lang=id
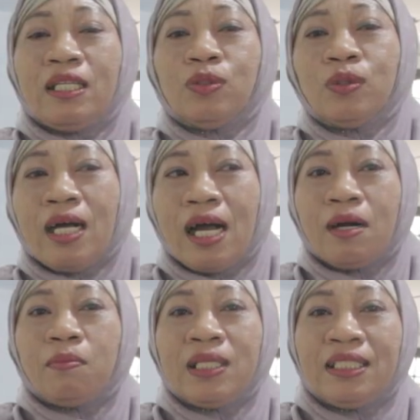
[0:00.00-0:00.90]
dan
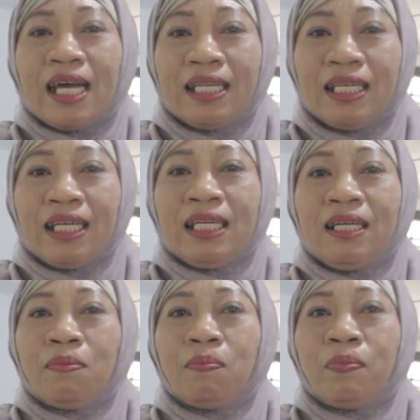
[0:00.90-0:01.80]
juga
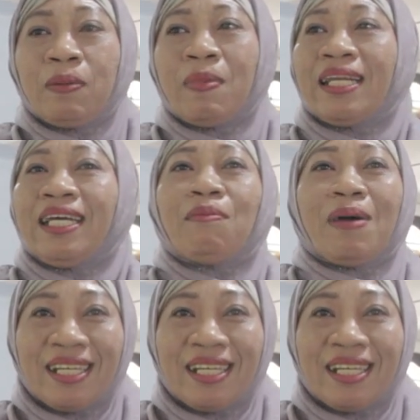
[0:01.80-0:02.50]
menjadi pribadi yang